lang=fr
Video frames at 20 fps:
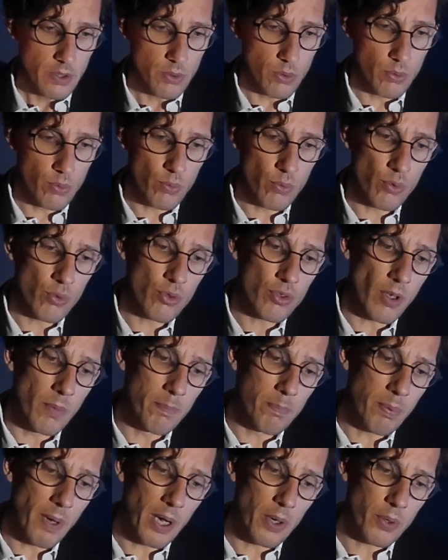Nous ne nous
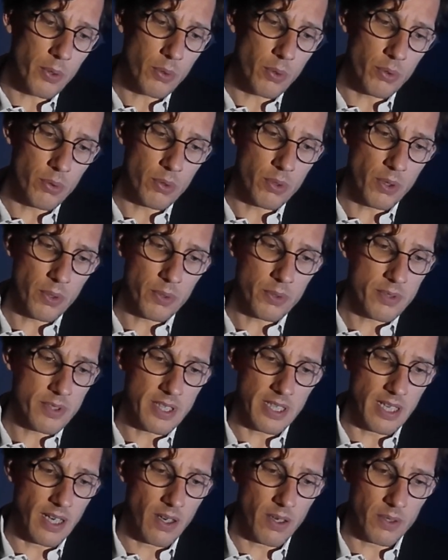sommes pas reconnus dans le
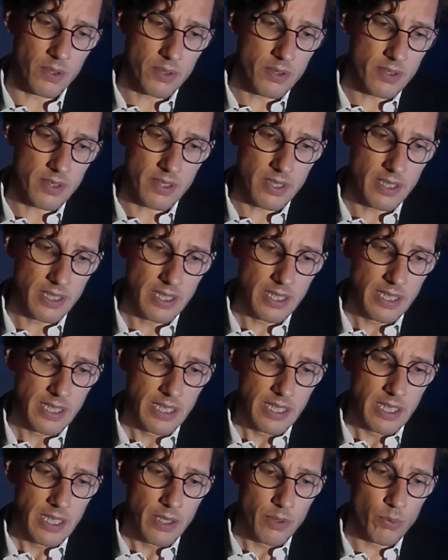silence,
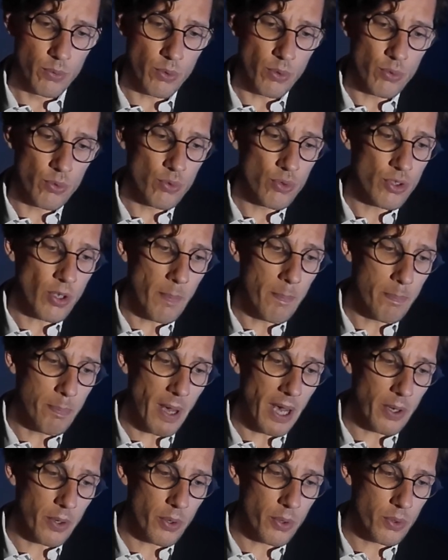nous ne nous sommes
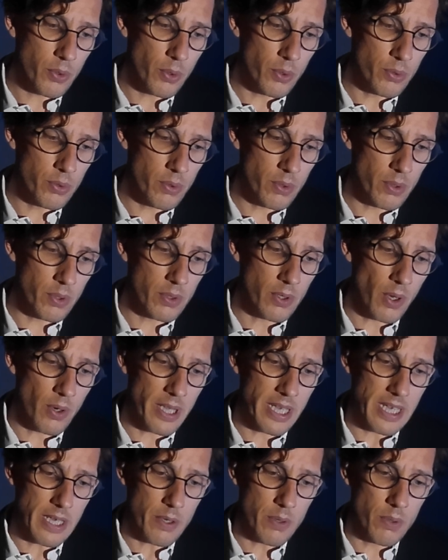pas reconnus dans
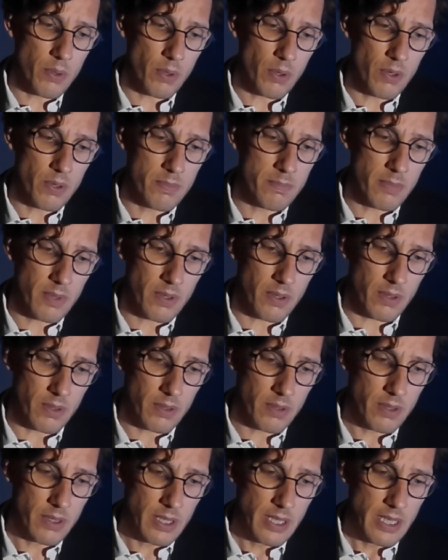les
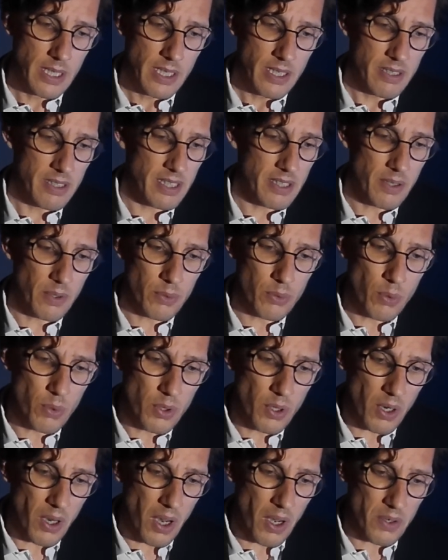hurlements, ni dans
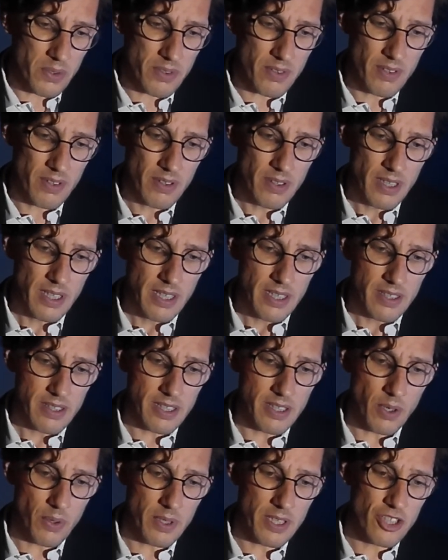nos grottes,
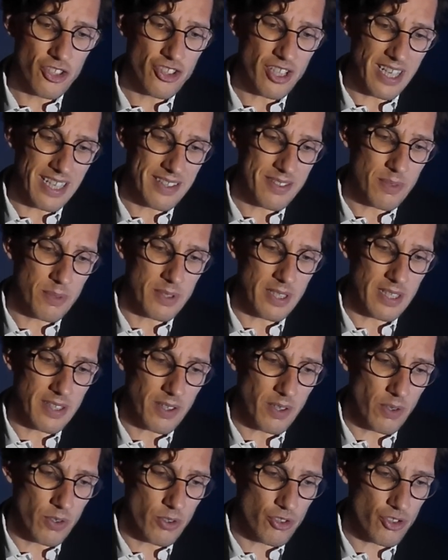ni dans les gestes
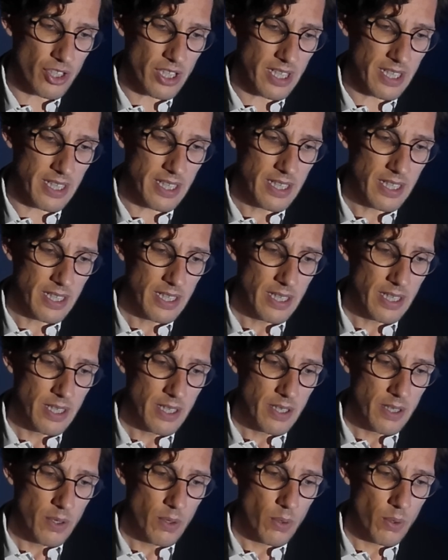étrangers,
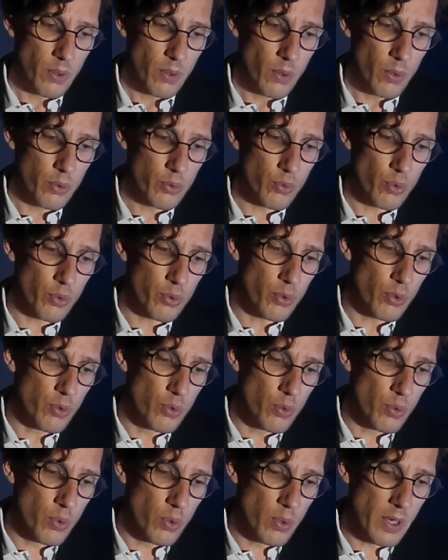Autour de
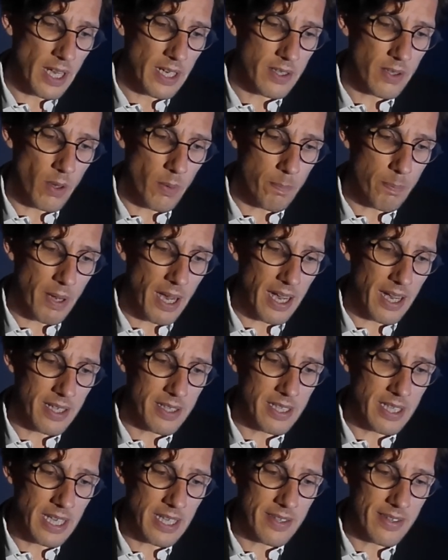nous, la
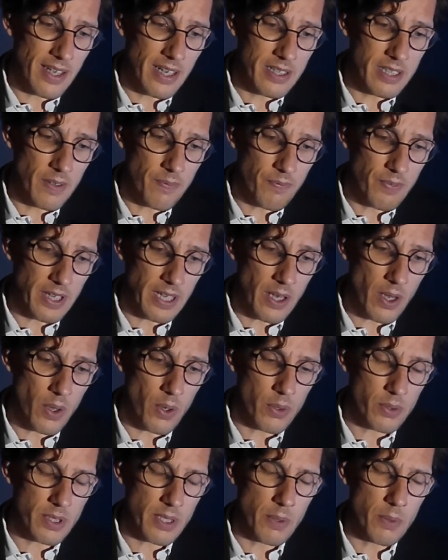campagne est
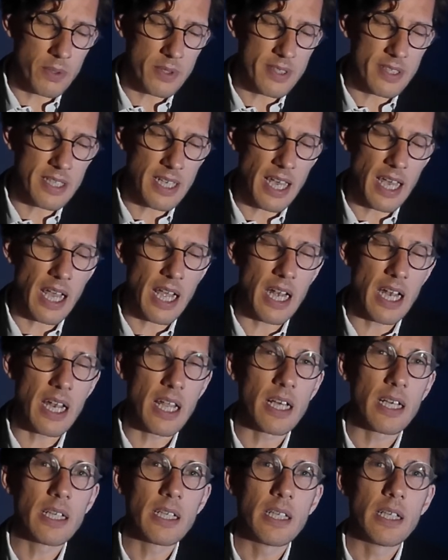indifférente et le
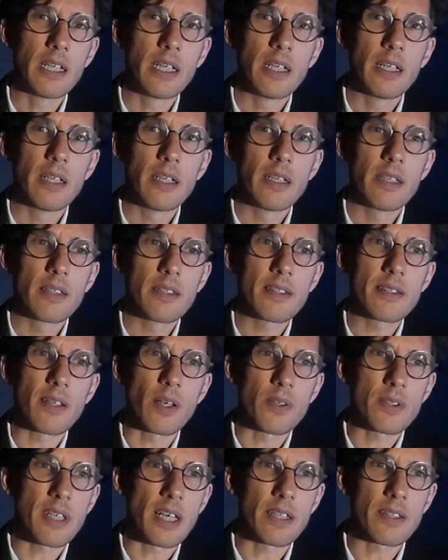ciel
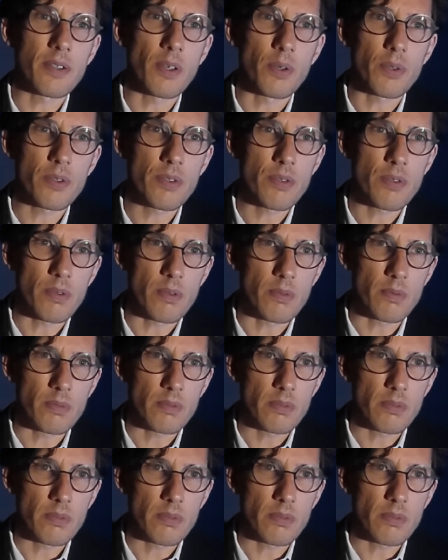sans intention.